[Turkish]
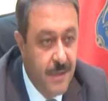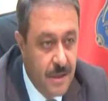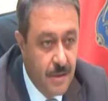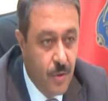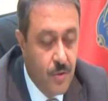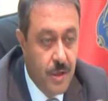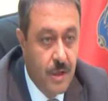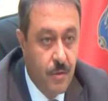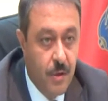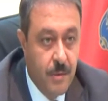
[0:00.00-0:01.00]
Bir
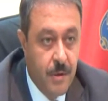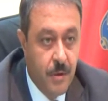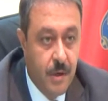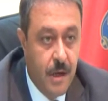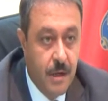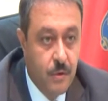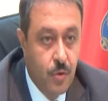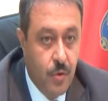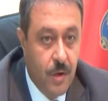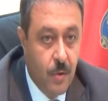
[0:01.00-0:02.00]
önceki döneme göre
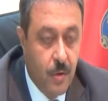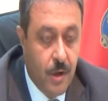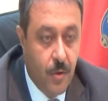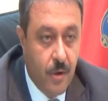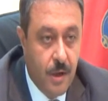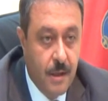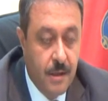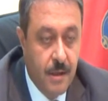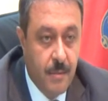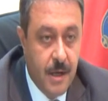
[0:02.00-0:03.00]
artış
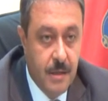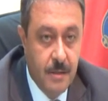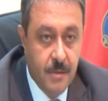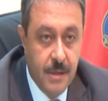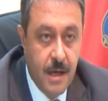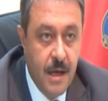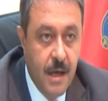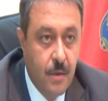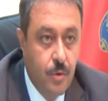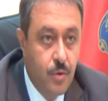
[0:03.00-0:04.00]
oranlarına baktığımızda
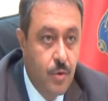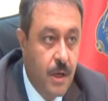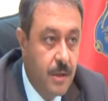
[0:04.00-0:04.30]
yüzde